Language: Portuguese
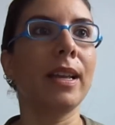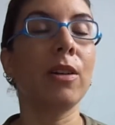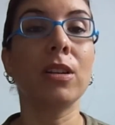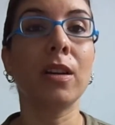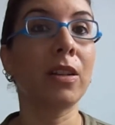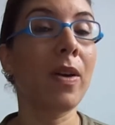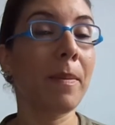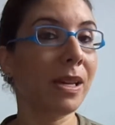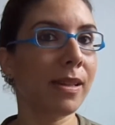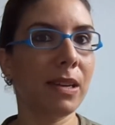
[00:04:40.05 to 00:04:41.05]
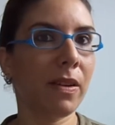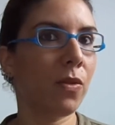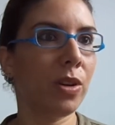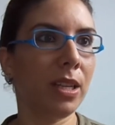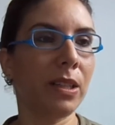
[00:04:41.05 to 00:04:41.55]
Eu não é a minha série
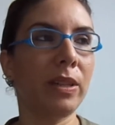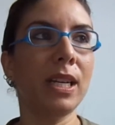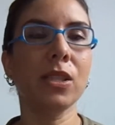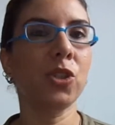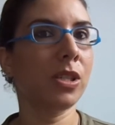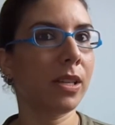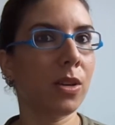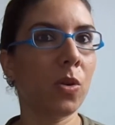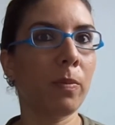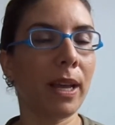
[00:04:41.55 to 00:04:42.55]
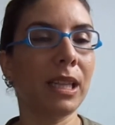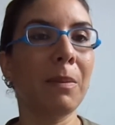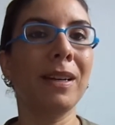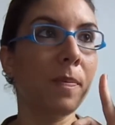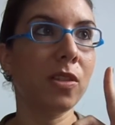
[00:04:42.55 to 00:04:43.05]
favorita, eu nem assisti a série
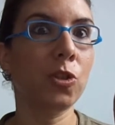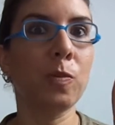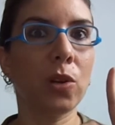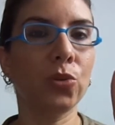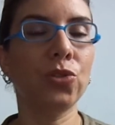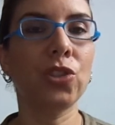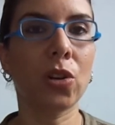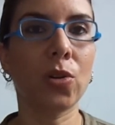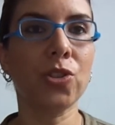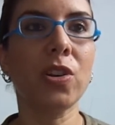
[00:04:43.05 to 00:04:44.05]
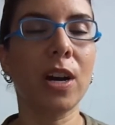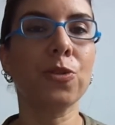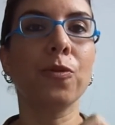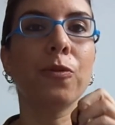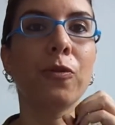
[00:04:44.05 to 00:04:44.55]
completa, mas o episódio piloto de Lost eu
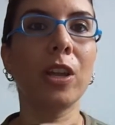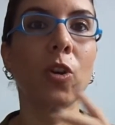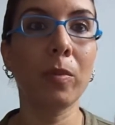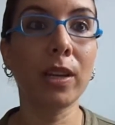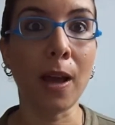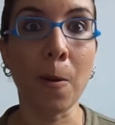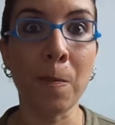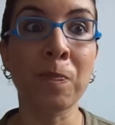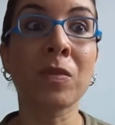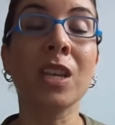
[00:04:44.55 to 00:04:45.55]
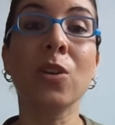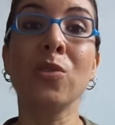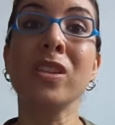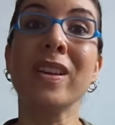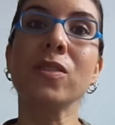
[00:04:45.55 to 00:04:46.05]
acho fenomenal.
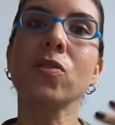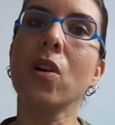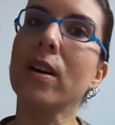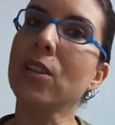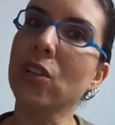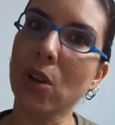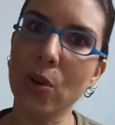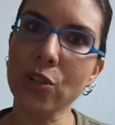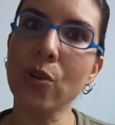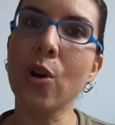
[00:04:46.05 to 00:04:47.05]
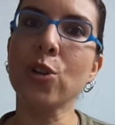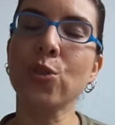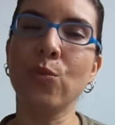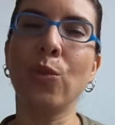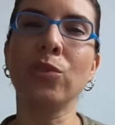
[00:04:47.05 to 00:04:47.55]
Inclusive a história de Lost eu
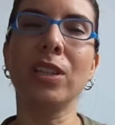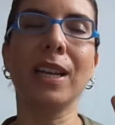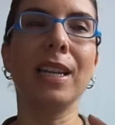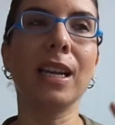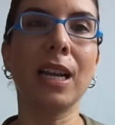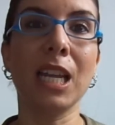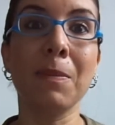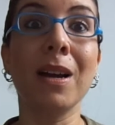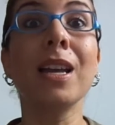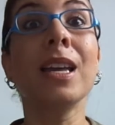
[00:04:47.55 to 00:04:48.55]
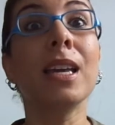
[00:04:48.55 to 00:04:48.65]
gosto muito daquele clima